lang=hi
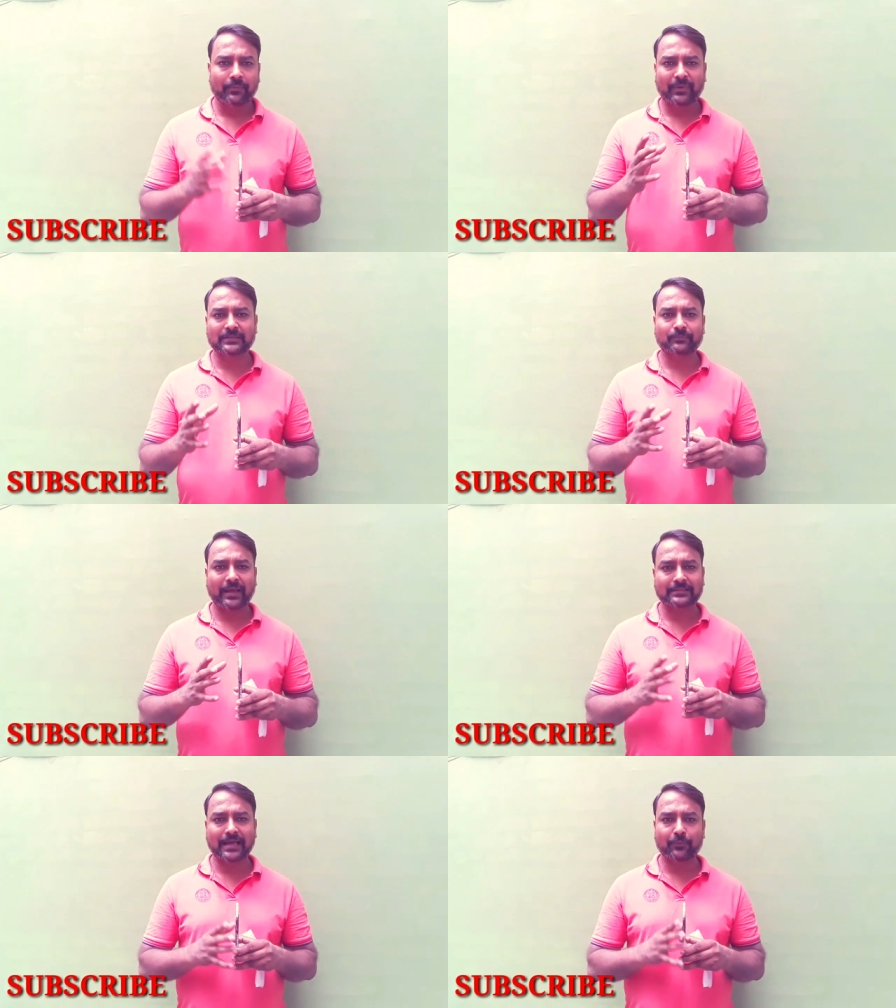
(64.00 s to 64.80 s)
बस
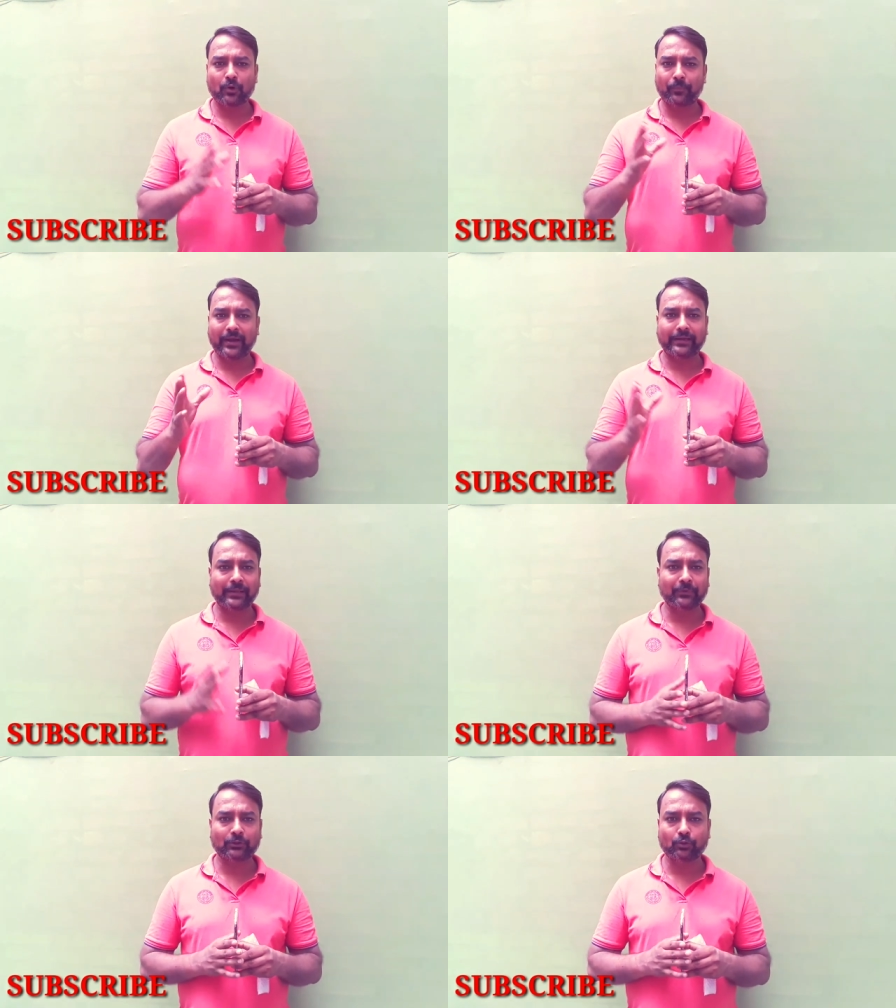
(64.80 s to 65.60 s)
पैसा आपको
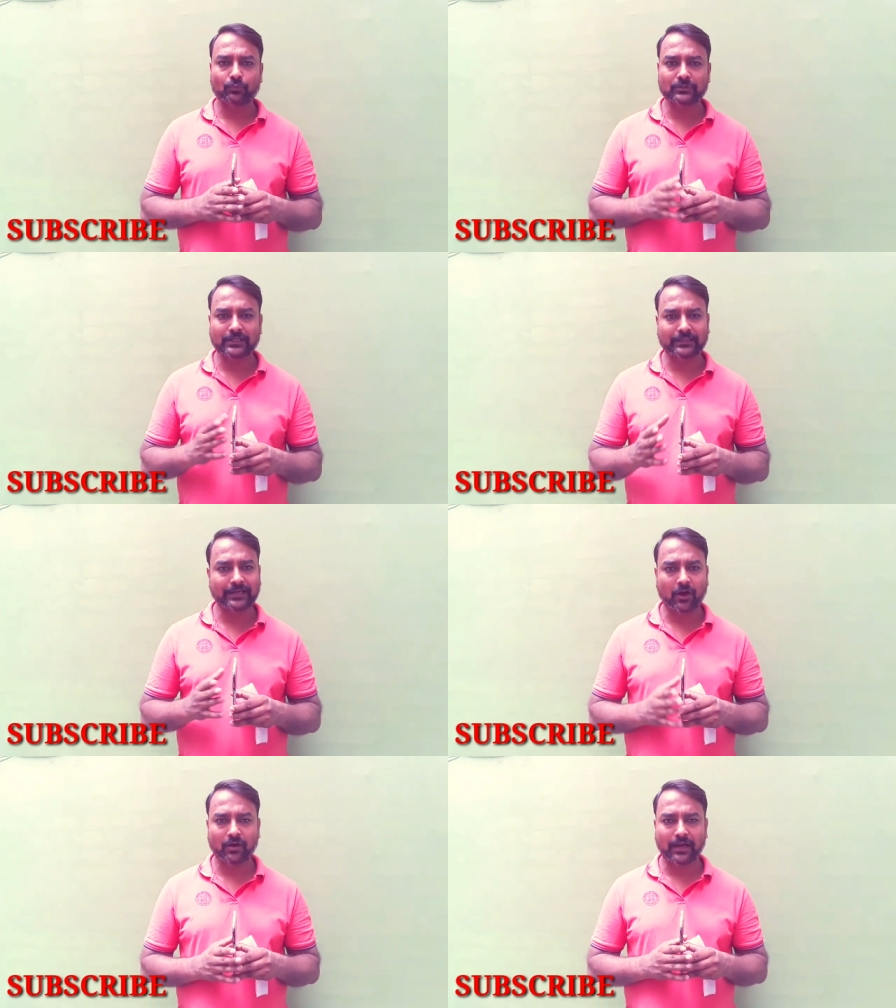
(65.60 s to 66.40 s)
पेटीएम के थ्रू मुझे
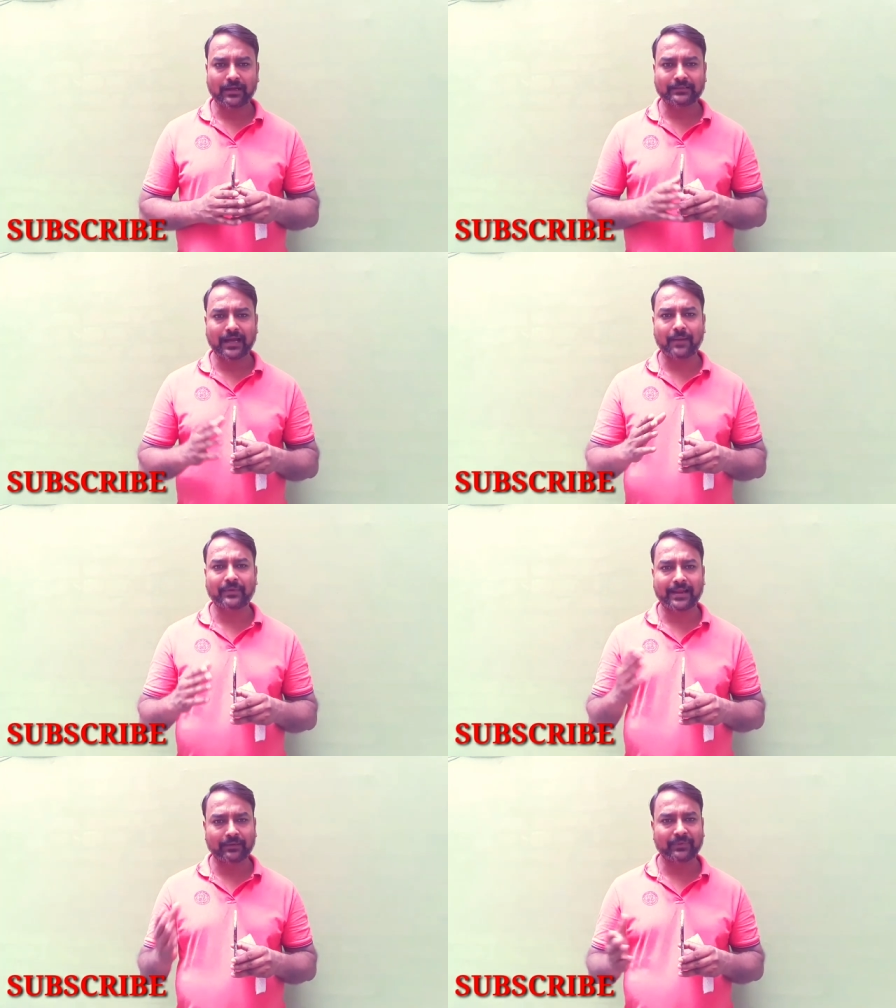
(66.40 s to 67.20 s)
देना होगा या आप
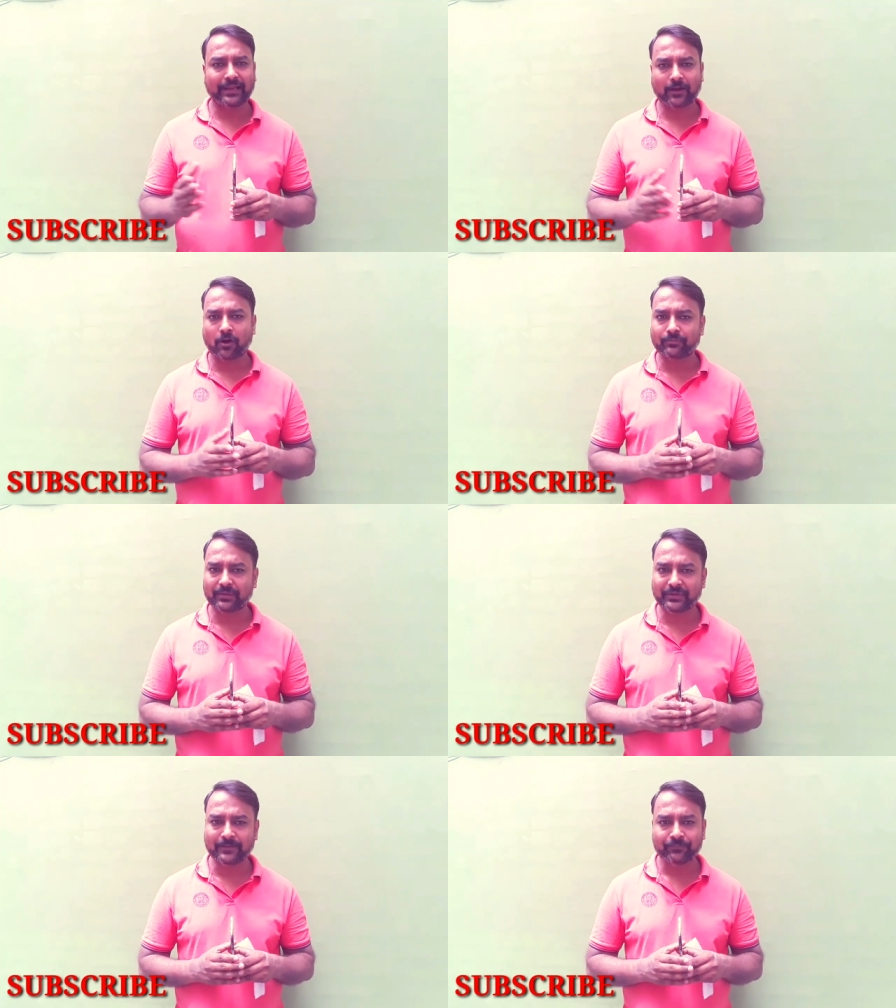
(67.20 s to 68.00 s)
डायरेक्ट मेरे अकाउंट
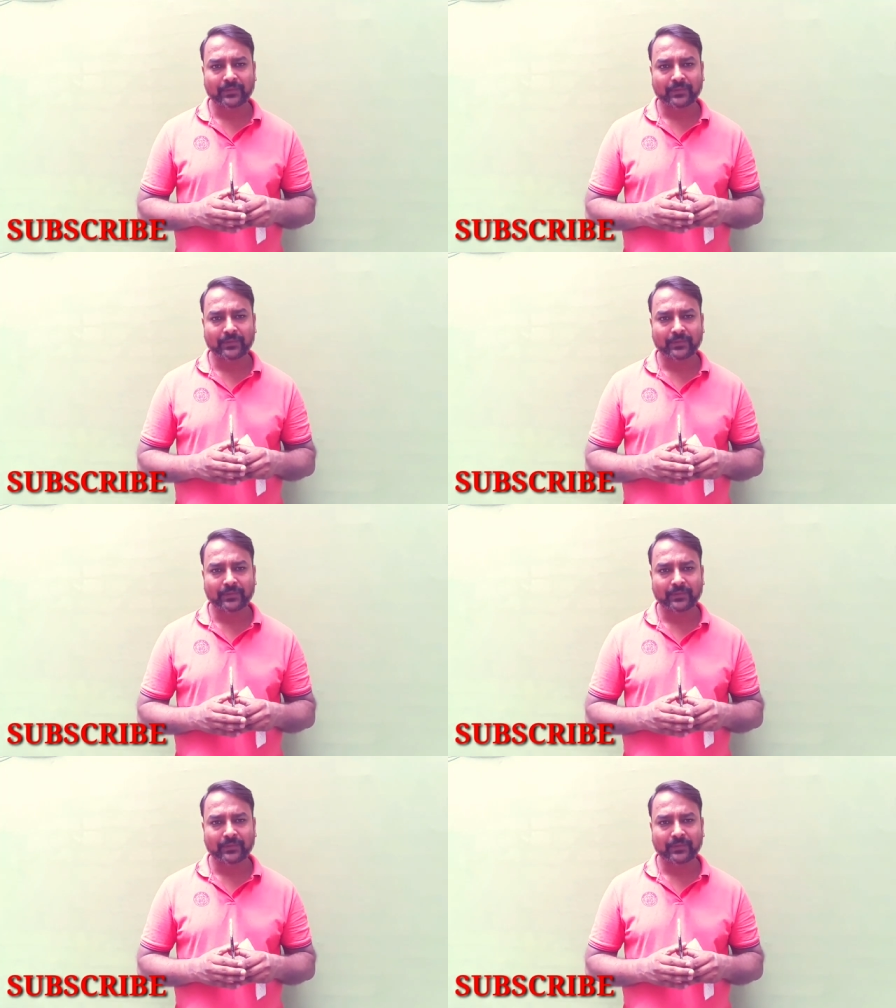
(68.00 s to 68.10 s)
में भी